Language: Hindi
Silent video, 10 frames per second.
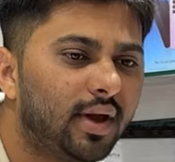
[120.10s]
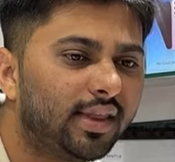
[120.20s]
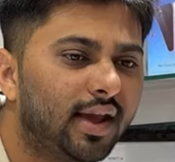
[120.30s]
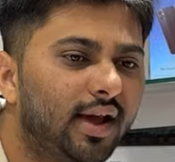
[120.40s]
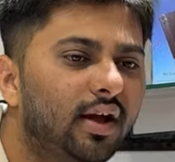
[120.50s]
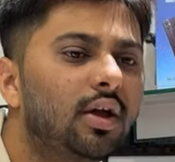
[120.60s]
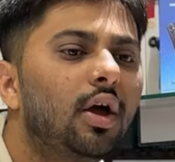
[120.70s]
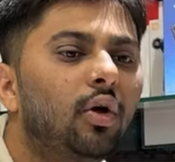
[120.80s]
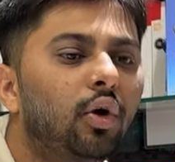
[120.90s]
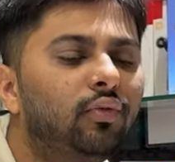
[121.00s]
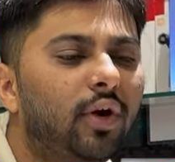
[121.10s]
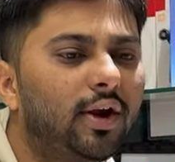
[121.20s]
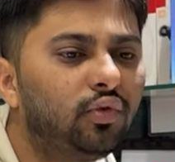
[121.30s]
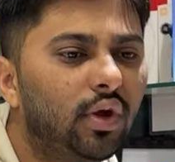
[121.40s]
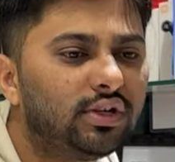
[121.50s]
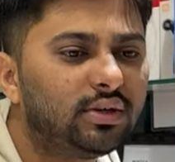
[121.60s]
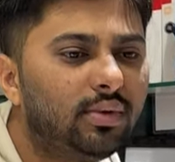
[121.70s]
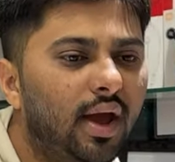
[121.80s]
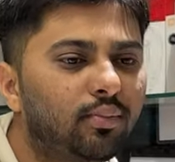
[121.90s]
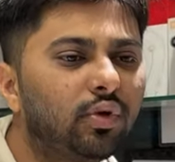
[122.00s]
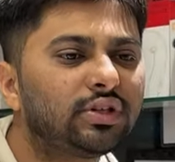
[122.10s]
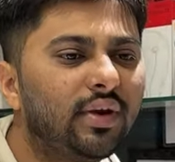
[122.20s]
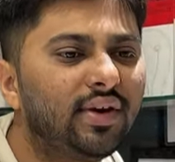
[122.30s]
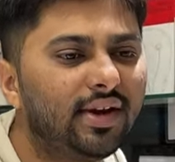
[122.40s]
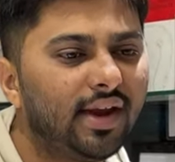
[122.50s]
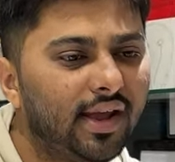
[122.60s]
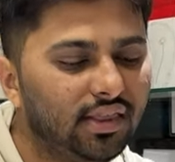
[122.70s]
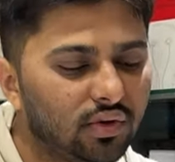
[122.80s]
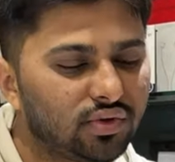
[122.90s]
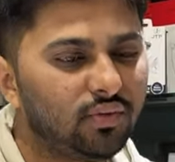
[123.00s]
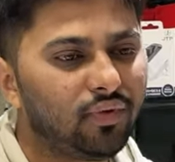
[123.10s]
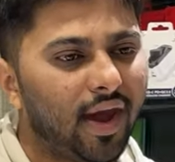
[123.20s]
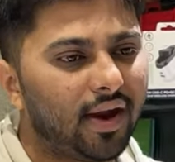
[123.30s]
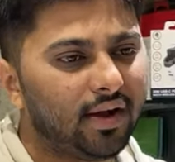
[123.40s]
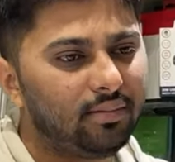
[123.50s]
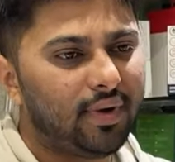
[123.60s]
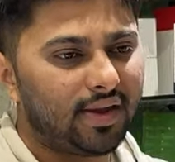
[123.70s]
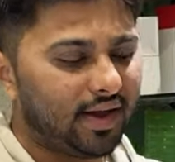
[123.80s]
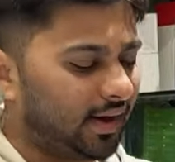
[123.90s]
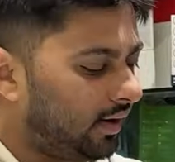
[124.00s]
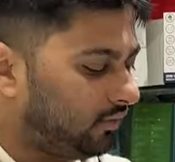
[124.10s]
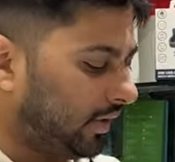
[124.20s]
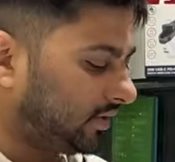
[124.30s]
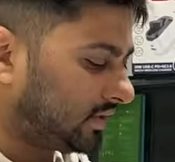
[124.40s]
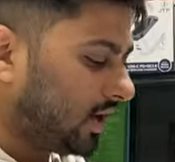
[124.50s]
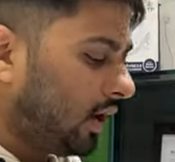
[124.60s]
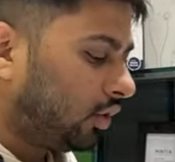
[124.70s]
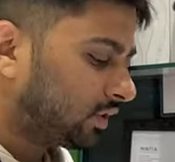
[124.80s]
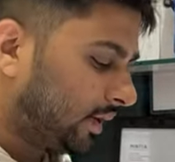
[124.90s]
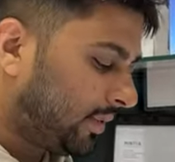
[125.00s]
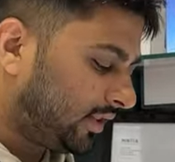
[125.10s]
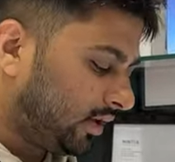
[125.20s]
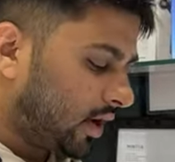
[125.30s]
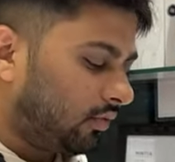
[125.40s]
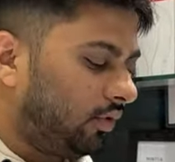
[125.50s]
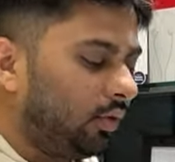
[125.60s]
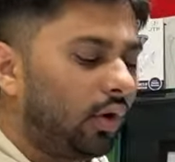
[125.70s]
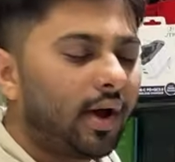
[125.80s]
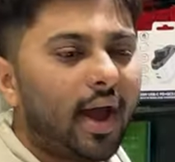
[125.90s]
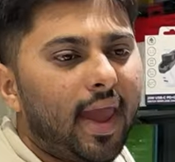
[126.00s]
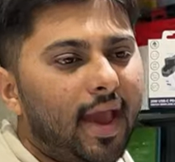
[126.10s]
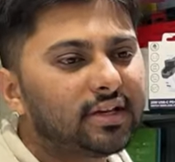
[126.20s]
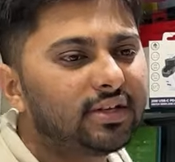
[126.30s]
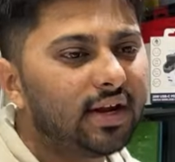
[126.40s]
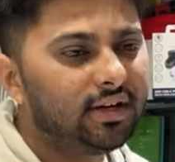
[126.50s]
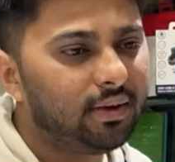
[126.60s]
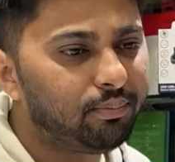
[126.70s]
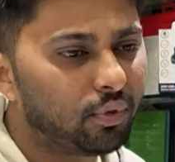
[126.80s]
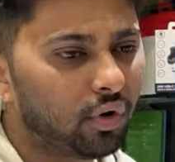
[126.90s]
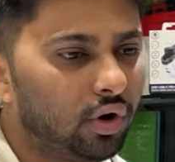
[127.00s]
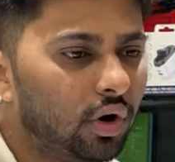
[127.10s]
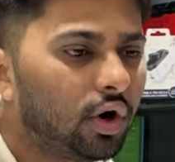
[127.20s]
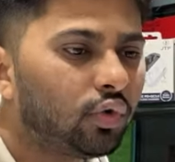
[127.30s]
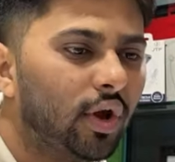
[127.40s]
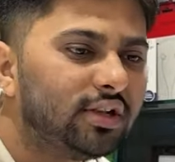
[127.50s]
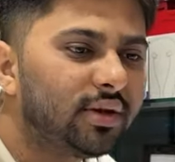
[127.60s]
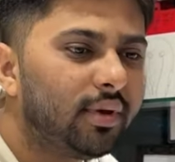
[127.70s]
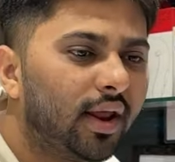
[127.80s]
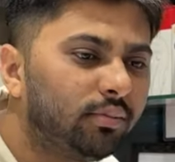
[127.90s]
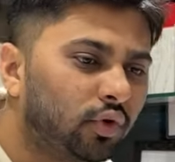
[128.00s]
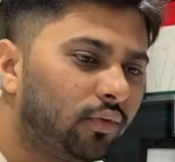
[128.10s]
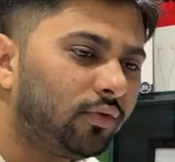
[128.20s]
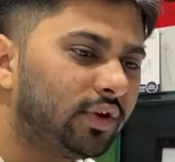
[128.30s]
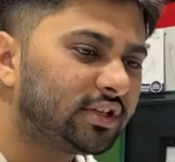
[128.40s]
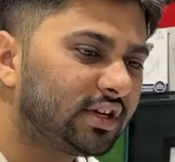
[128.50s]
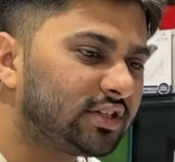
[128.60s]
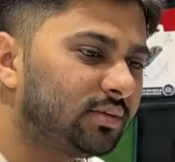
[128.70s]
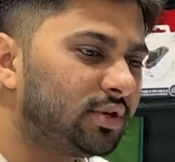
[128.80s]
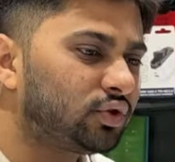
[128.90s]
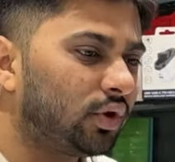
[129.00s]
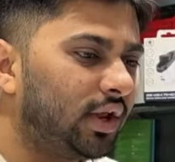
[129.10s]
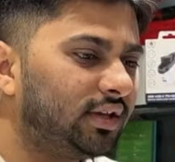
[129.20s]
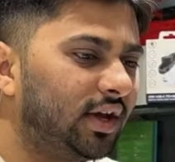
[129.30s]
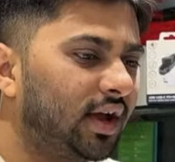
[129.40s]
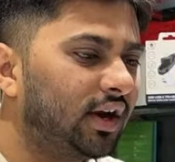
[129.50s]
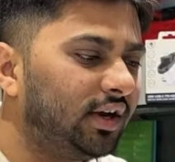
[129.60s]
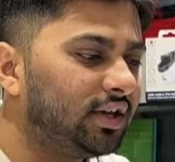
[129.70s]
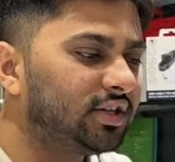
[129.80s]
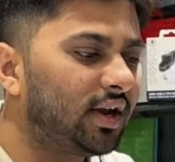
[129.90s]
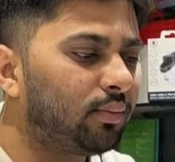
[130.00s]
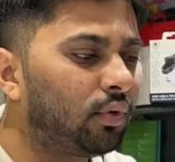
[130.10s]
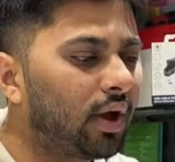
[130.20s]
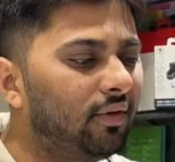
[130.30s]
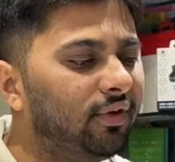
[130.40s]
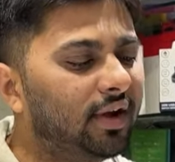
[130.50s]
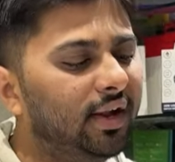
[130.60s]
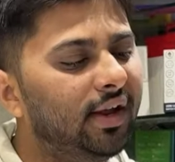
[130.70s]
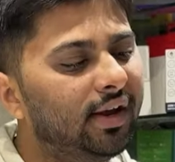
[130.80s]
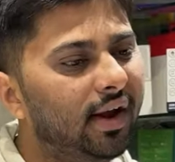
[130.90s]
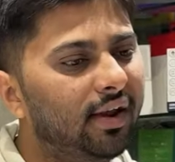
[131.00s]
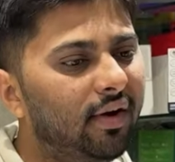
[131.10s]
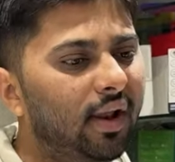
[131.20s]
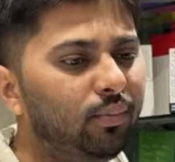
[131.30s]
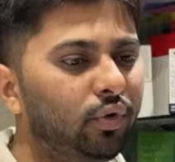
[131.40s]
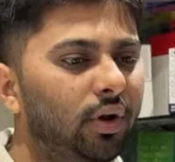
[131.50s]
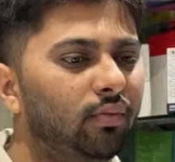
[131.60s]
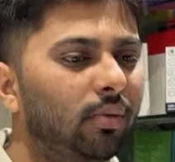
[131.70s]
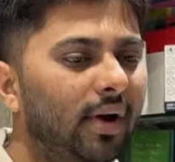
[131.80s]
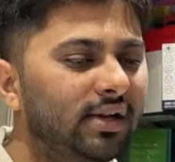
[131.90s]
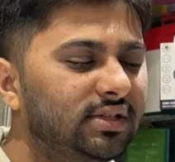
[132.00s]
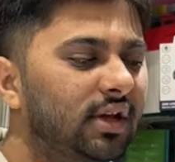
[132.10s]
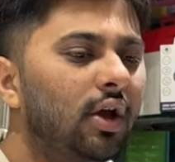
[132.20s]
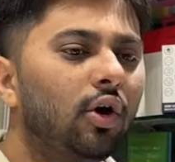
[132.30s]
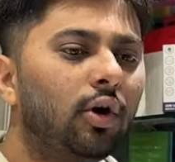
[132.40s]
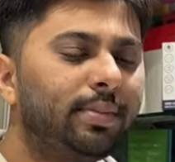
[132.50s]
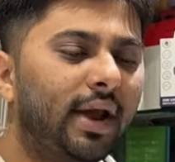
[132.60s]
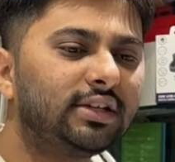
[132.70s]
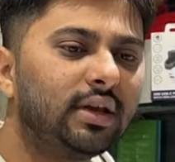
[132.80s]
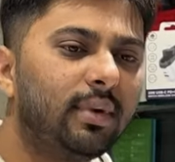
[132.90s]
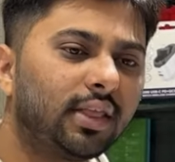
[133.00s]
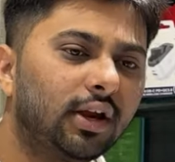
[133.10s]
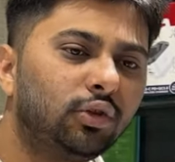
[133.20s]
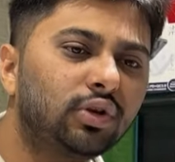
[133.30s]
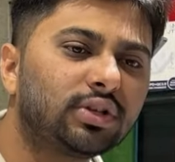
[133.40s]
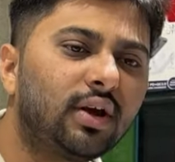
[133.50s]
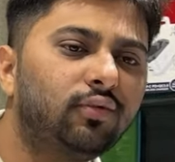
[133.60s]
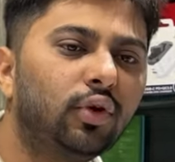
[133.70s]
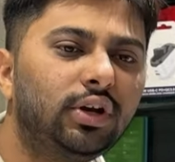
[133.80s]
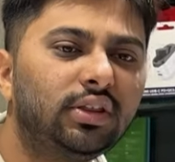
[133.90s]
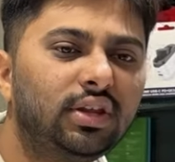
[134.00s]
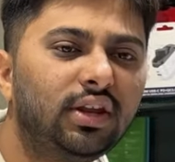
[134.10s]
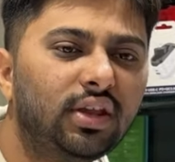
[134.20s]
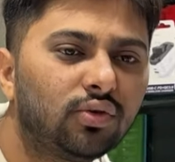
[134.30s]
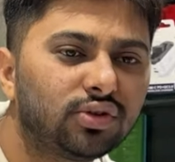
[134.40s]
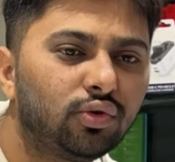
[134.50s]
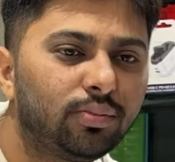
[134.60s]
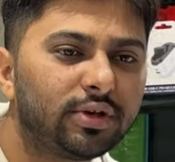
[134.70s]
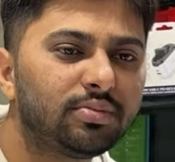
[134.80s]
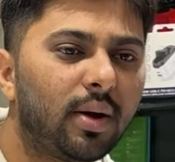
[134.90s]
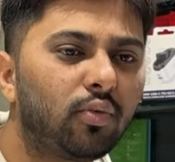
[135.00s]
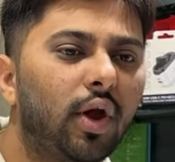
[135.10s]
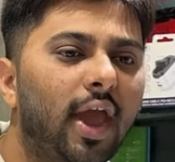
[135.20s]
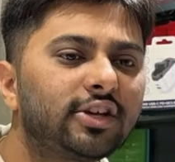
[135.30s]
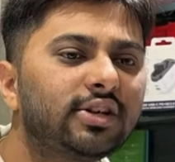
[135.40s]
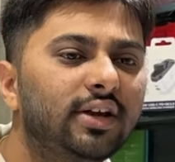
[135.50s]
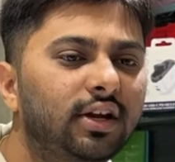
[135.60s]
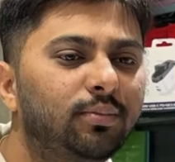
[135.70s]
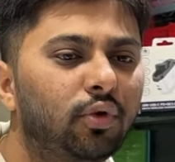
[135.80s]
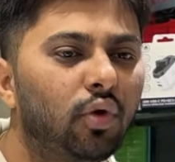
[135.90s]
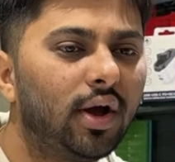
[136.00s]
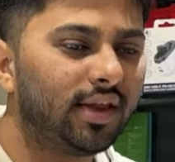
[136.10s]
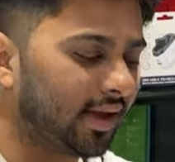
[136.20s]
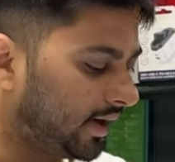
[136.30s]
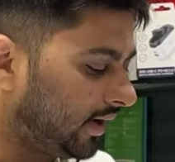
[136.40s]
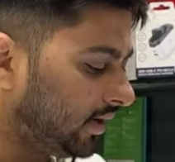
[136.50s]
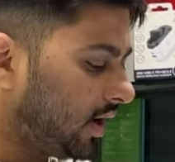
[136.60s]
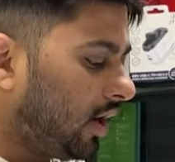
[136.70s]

में आ जाएगा और फाइव ट्वेल्व जीबी आपको सेवेंटी नाइन थाउजेंड फाइव हंड्रेड में आ जाएगा फ्रेंड्स उसके बाद वीवो का एक्स नाइनटी प्रो ट्वेल्व जीबी रैम टू फिफ्टी सिक्स जीबी स्टोरेज है कंडीशन आपको काफी क्लीन रहने वाले पूरे मोबाइल्स और प्राइस की बात करें तो इसका फोर्टी थ्री थाउजेंड रुपीज में आपको एक्स नाइनटी प्रो आ जाएगा